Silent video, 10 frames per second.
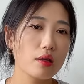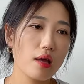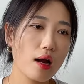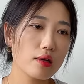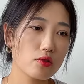
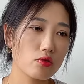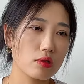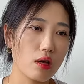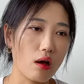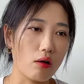第二呢，就
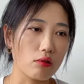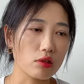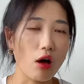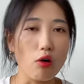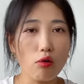是要
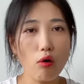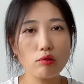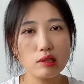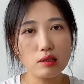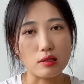腾
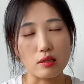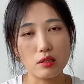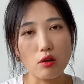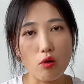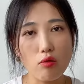空自己的
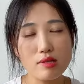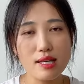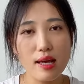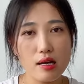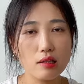这个空
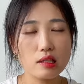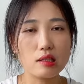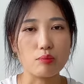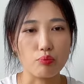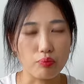间，让自
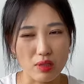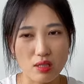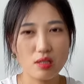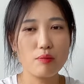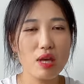己
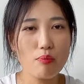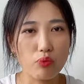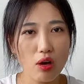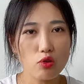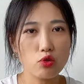身边
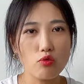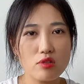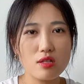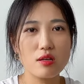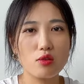不要充
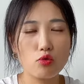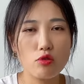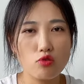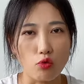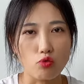斥着一
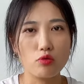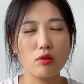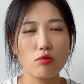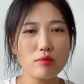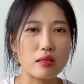堆冗余
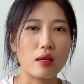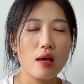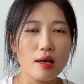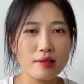的东西、